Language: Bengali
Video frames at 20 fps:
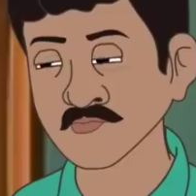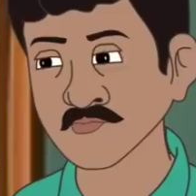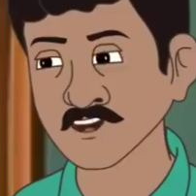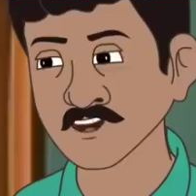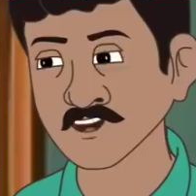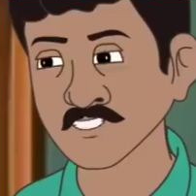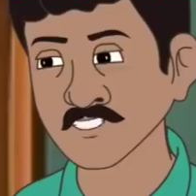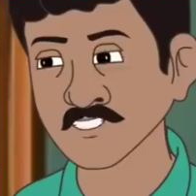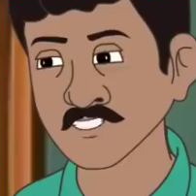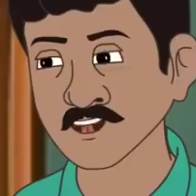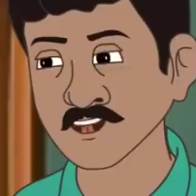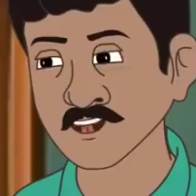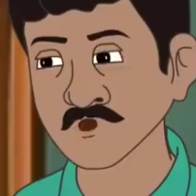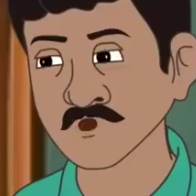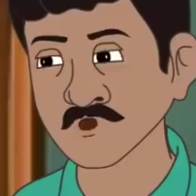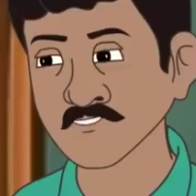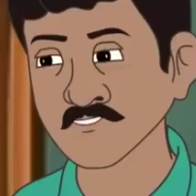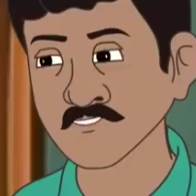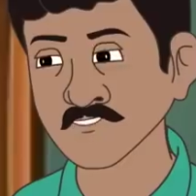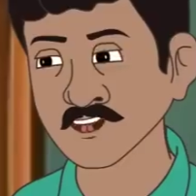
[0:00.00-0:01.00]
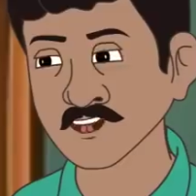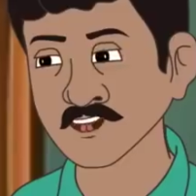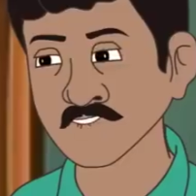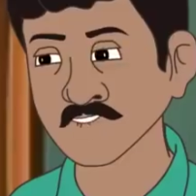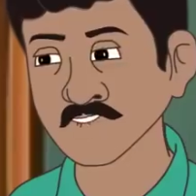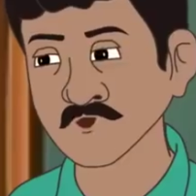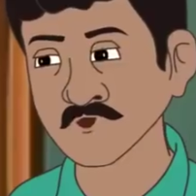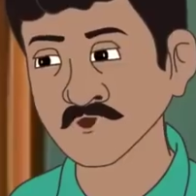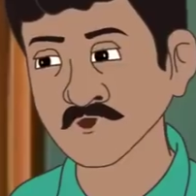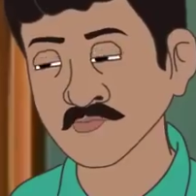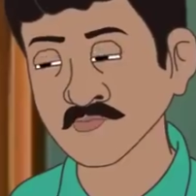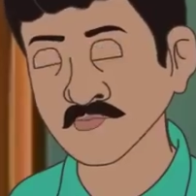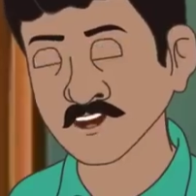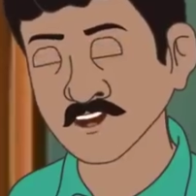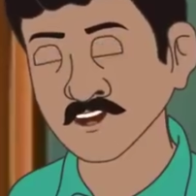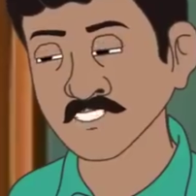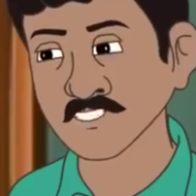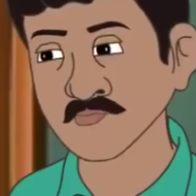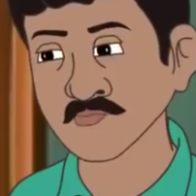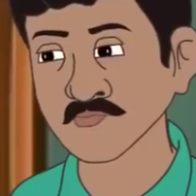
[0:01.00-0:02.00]
কিন্তু এ কথা কেন বলছিস
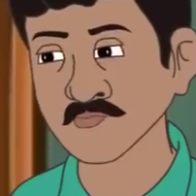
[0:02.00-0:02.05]
মা